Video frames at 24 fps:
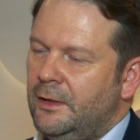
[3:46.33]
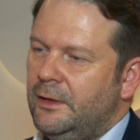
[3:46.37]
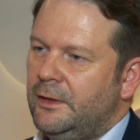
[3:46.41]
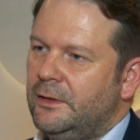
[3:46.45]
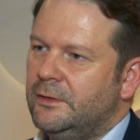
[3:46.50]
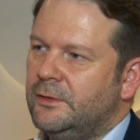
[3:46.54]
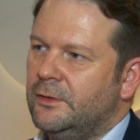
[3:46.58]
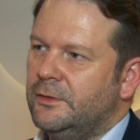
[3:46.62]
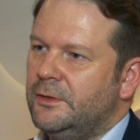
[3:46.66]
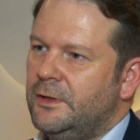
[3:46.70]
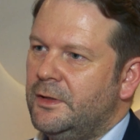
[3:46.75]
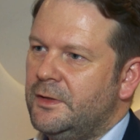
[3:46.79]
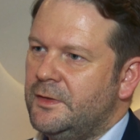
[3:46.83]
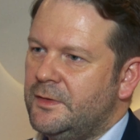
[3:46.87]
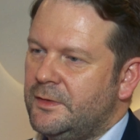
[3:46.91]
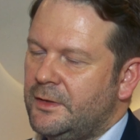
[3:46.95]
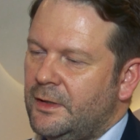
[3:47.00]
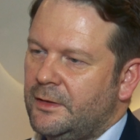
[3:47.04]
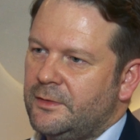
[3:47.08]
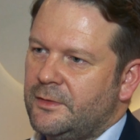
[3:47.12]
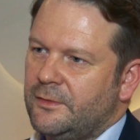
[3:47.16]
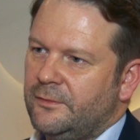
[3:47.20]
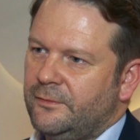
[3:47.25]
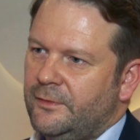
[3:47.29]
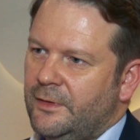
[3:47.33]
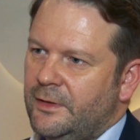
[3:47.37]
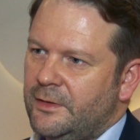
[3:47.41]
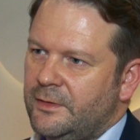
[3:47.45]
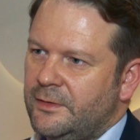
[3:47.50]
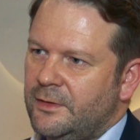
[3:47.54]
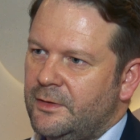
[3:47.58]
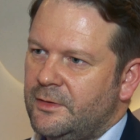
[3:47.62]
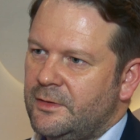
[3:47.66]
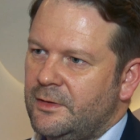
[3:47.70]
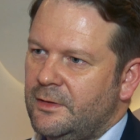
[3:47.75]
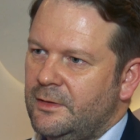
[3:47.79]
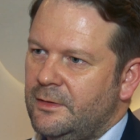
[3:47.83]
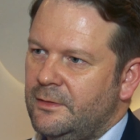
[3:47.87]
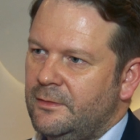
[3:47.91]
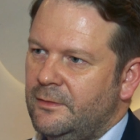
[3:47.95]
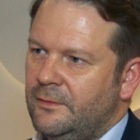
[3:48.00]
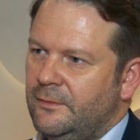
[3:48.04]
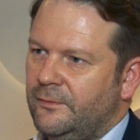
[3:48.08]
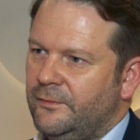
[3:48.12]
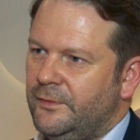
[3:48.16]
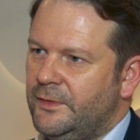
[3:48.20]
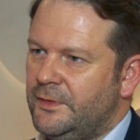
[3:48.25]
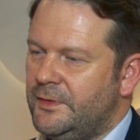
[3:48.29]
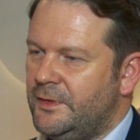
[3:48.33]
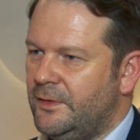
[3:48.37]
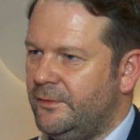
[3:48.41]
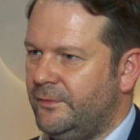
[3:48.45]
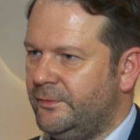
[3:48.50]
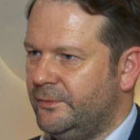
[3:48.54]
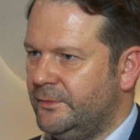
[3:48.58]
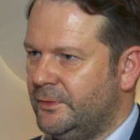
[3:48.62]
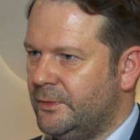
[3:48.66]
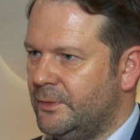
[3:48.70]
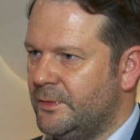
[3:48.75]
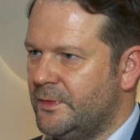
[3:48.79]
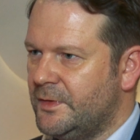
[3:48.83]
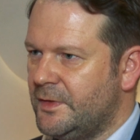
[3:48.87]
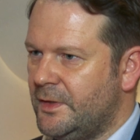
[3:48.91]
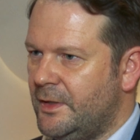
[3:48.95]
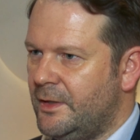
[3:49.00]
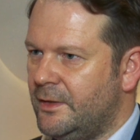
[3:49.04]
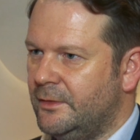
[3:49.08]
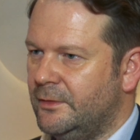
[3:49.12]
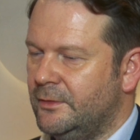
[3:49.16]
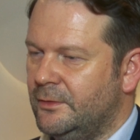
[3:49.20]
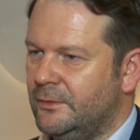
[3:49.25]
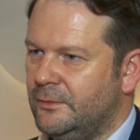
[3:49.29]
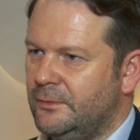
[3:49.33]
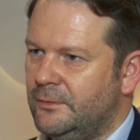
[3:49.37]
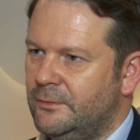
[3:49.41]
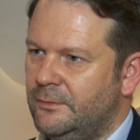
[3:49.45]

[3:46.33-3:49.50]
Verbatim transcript: i to nie jest tak, co ważne, że wizja koncernu